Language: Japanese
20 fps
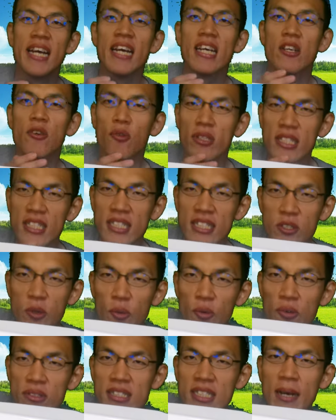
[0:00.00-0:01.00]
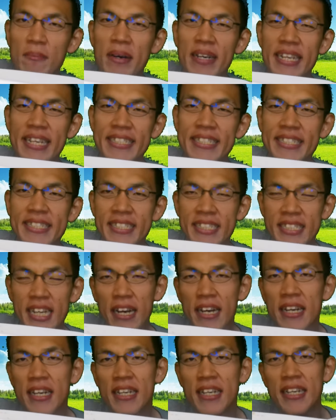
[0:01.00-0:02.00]
ごちそうさまでした。
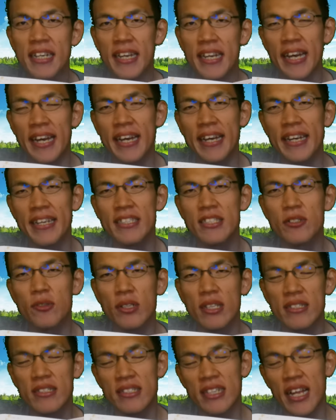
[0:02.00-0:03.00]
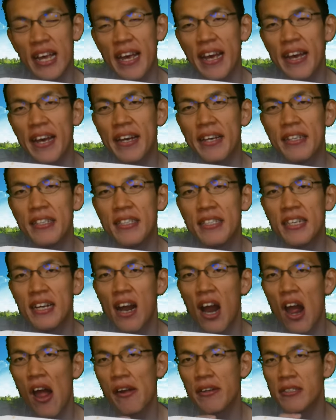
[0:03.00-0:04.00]
えー、っとですね、
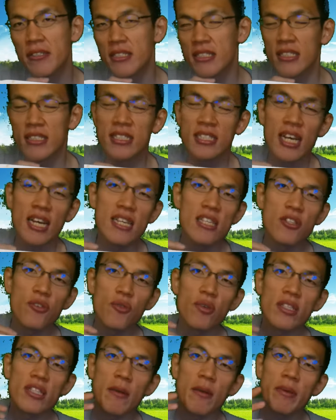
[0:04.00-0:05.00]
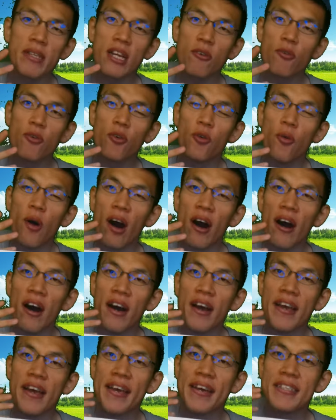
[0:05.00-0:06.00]
最初に食べた頃は、
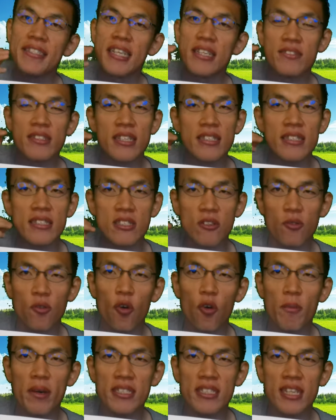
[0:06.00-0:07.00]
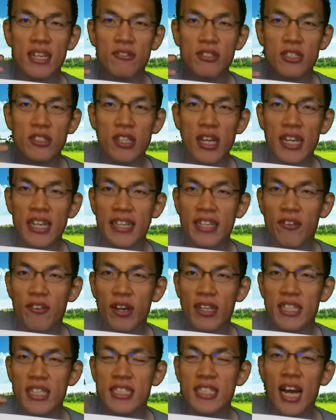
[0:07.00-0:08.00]
ヘーゼルナッツの香ばしさが口の中に
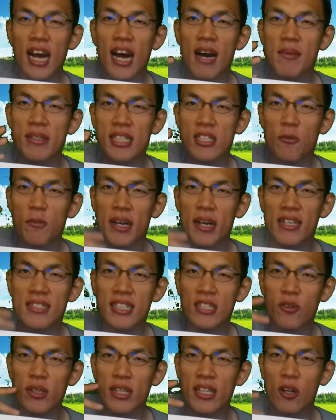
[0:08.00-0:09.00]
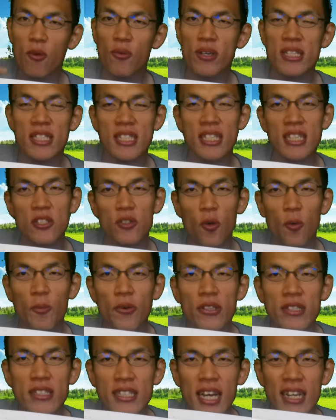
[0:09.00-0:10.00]
広がってきて甘さとバランスが取れていて美味しいと
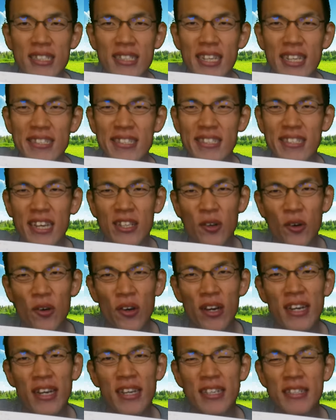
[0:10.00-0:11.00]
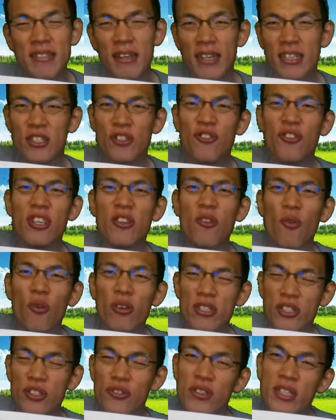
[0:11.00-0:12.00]
思ったんですけど、なんか周囲
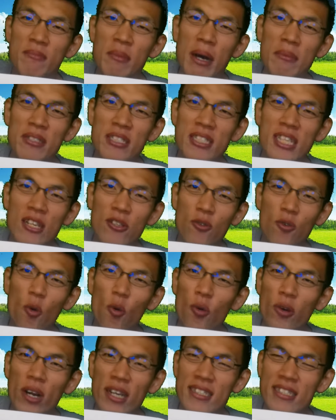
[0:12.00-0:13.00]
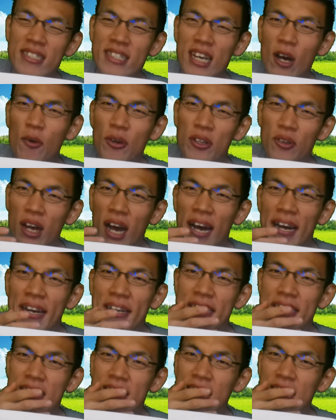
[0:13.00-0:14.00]
の、周囲にまぶしてあるココナッツが多いのか、
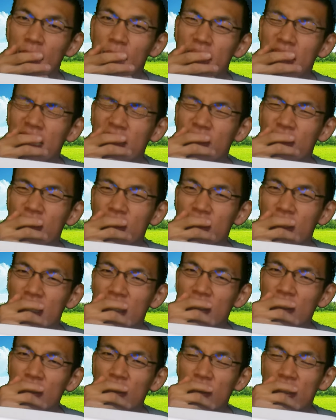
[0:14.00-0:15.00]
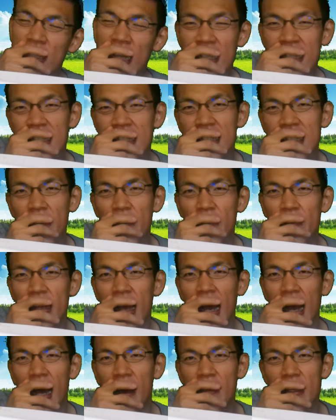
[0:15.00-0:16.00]
食べてくる、いくとだんだん
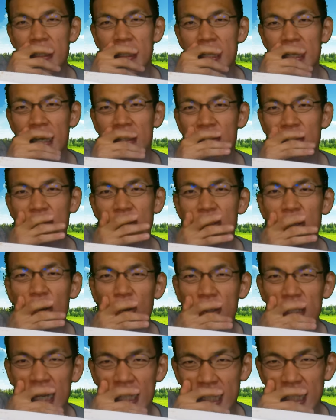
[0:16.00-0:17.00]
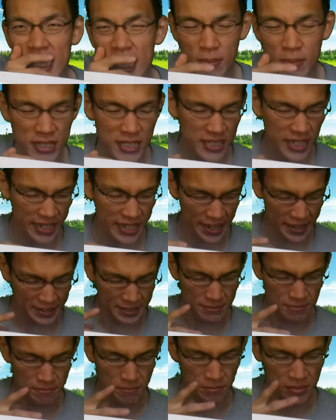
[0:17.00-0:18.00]
甘さがくどくなってきました。
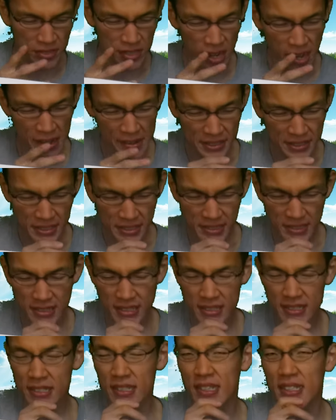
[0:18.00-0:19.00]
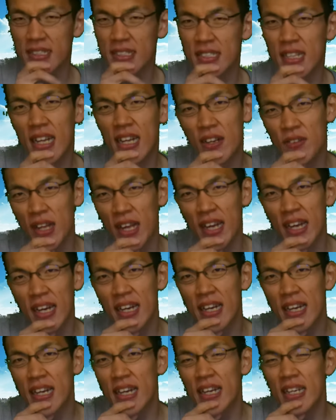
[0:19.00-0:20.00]
うん、なので、
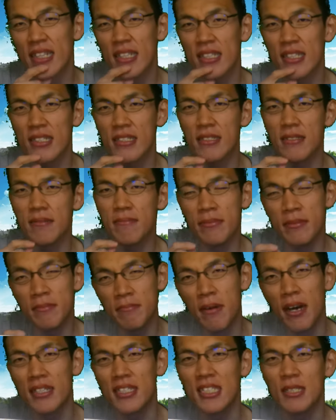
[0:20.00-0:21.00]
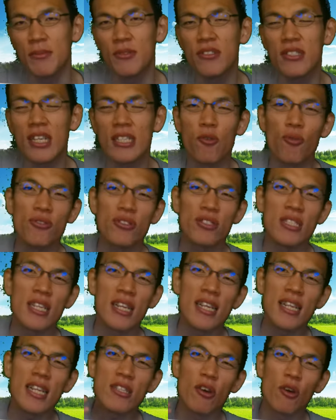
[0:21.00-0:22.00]
まあ自分が特殊な
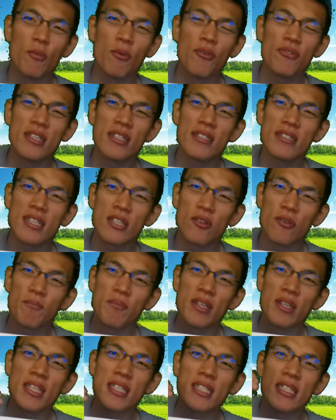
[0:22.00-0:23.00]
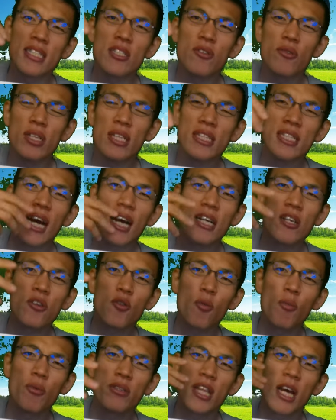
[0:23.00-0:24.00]
例だとは思うんですけど、一度に何
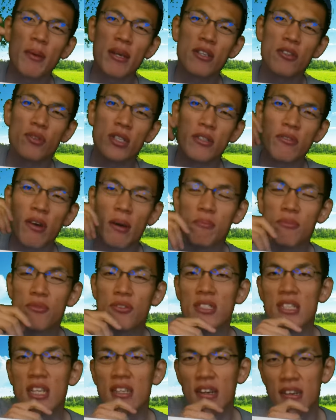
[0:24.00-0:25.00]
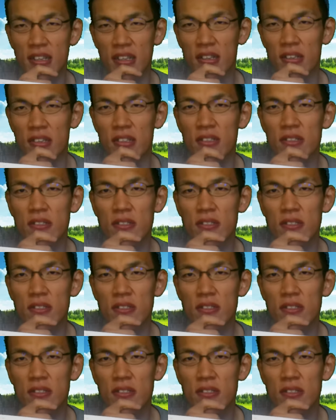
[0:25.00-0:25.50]
個も食べるのには向いてない